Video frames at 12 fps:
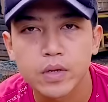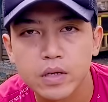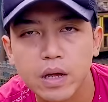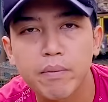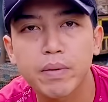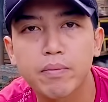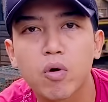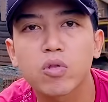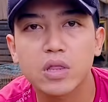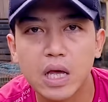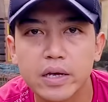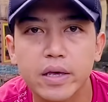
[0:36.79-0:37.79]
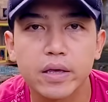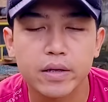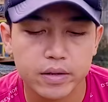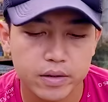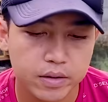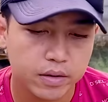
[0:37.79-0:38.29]
Sampai botak ya
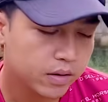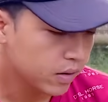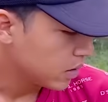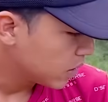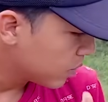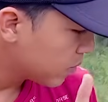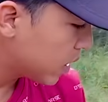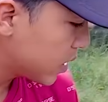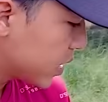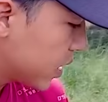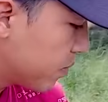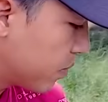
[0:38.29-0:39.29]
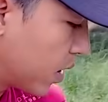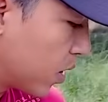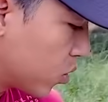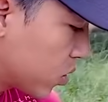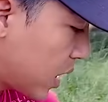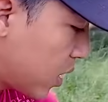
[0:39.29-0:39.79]
Ini malah saya
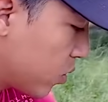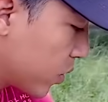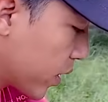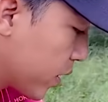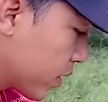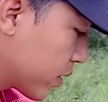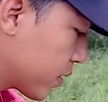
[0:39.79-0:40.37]
baru tahu ya